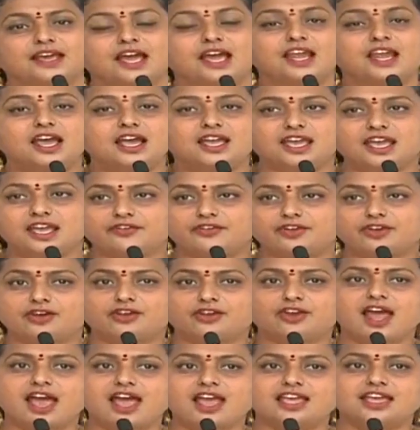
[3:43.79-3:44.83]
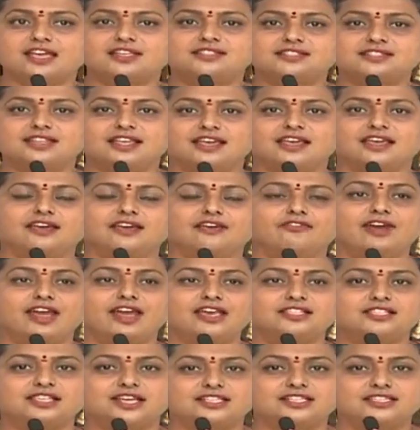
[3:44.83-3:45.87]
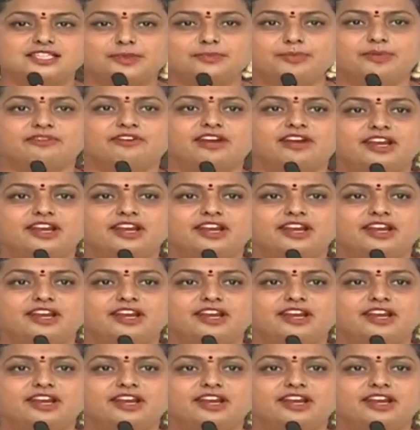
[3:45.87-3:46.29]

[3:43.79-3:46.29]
అలాగే ఎవరో రాయేస్తే వైఎస్ఆర్సీపీ